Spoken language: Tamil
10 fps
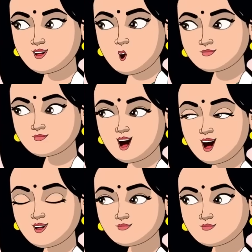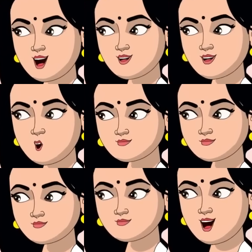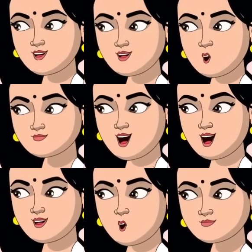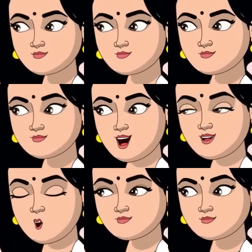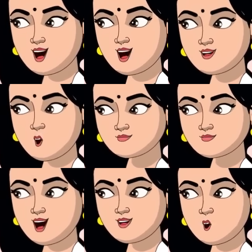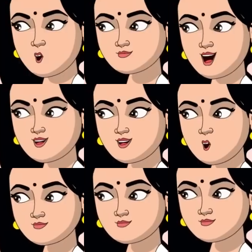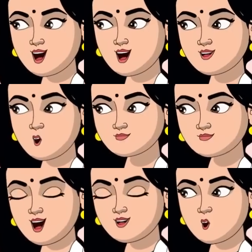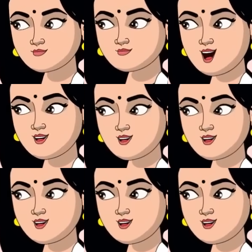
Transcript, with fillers: ஆமா டாக்டர் நான் தான் சமீப காலமா சின்னவங்க பெரியவங்கன்னு இல்லாம நிறைய பேரு ஹார்ட் அட்டாக்கால இறந்து